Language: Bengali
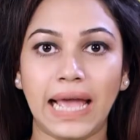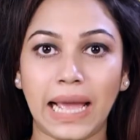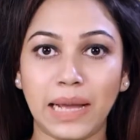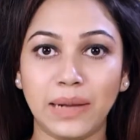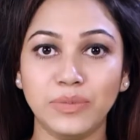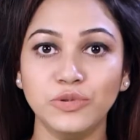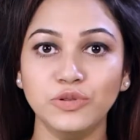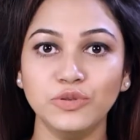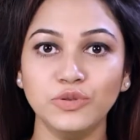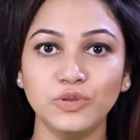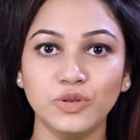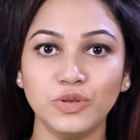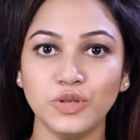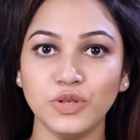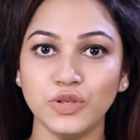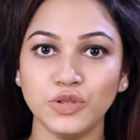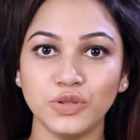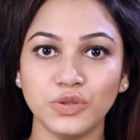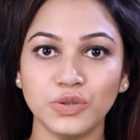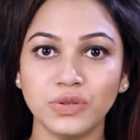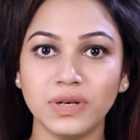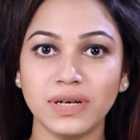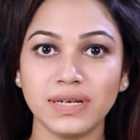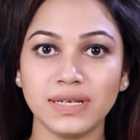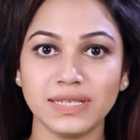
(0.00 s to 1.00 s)
এমন কোনো
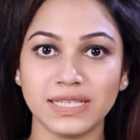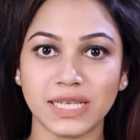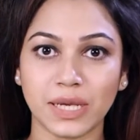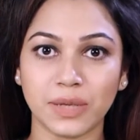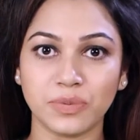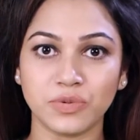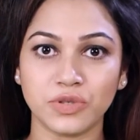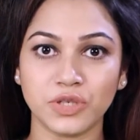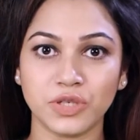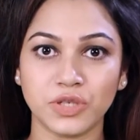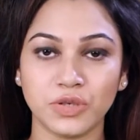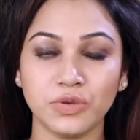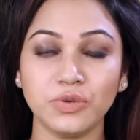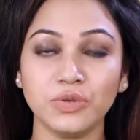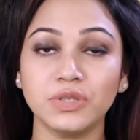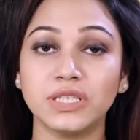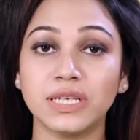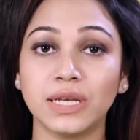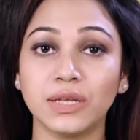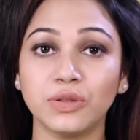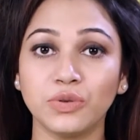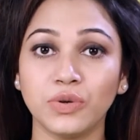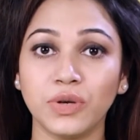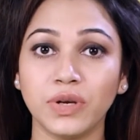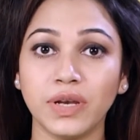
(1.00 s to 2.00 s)
সুগার সাবস্টিটিউট
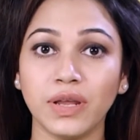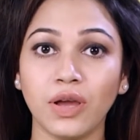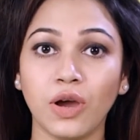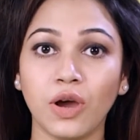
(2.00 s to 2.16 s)
যা তৈরি